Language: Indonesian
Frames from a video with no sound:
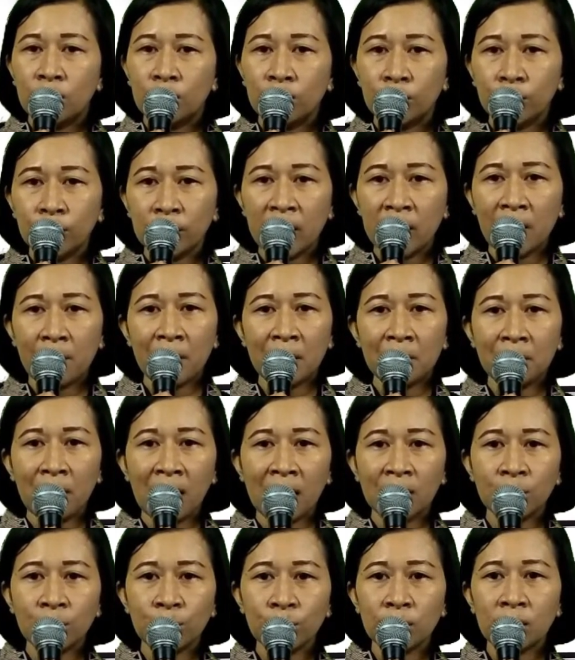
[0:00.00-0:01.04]
untuk dapat
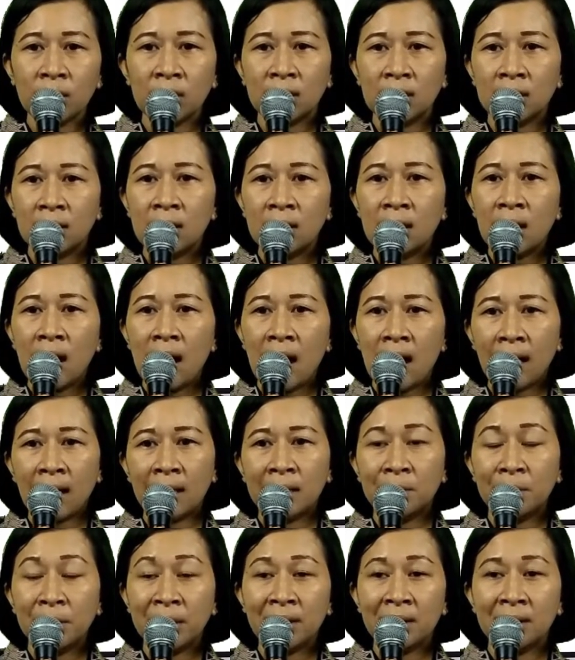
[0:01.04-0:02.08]
masuk ke
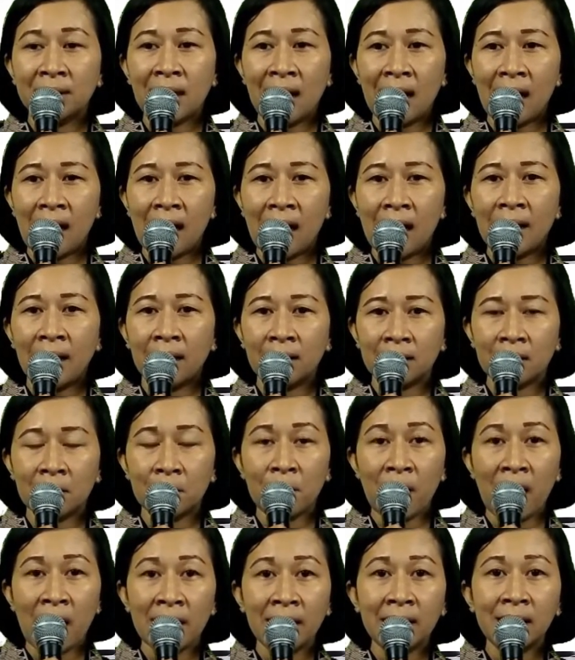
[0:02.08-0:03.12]
akademi tentara yang
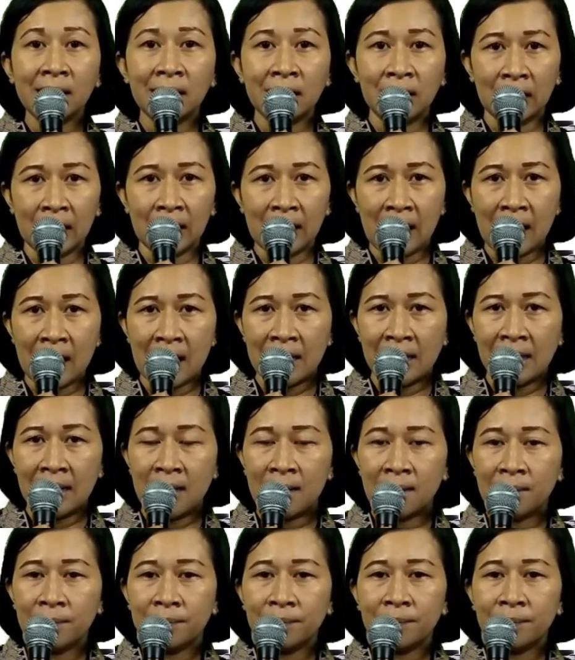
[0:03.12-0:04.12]
terbaik di negaranya.